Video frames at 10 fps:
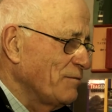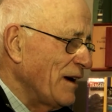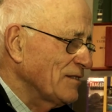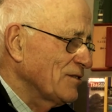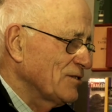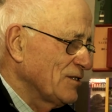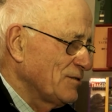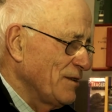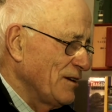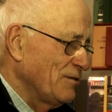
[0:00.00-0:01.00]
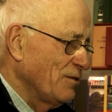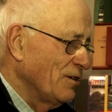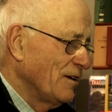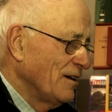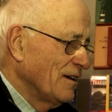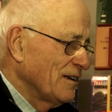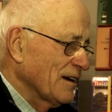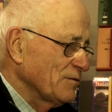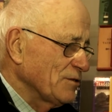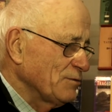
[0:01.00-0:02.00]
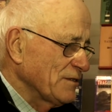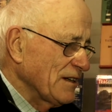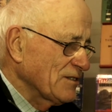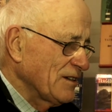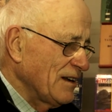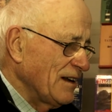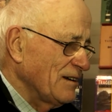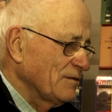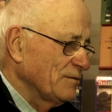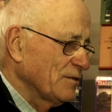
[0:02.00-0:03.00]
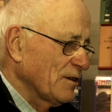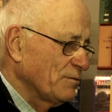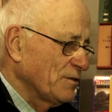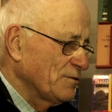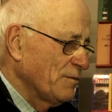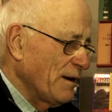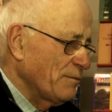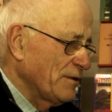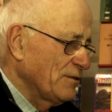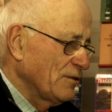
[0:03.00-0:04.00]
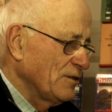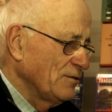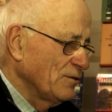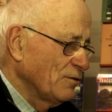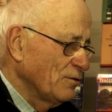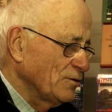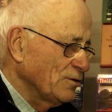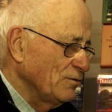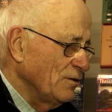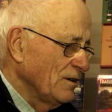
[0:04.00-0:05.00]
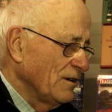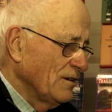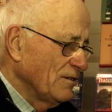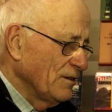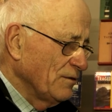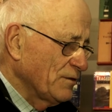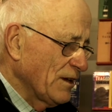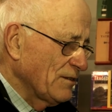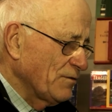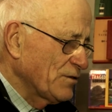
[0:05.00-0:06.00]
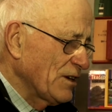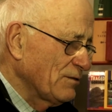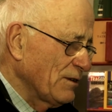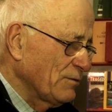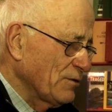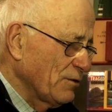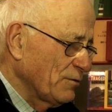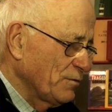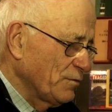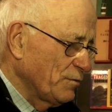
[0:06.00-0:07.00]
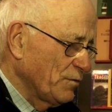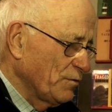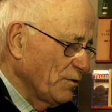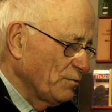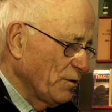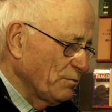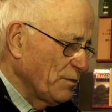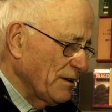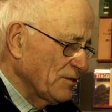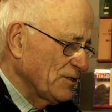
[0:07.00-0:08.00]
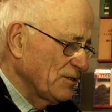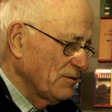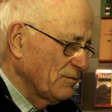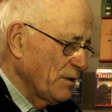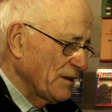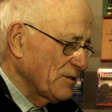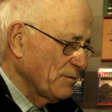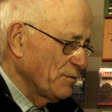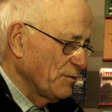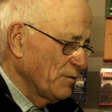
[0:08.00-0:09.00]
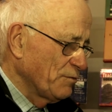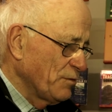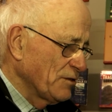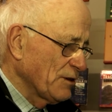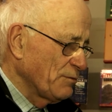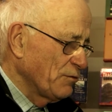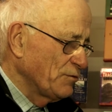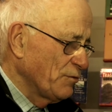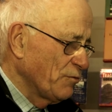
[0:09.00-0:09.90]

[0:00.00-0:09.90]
Się, bardzo się zmieniło. Jak myśmy zaczynali robić mapy do Hindukuszu, i wtedy wszedłem to, bo pierwszy, pierwszy żeby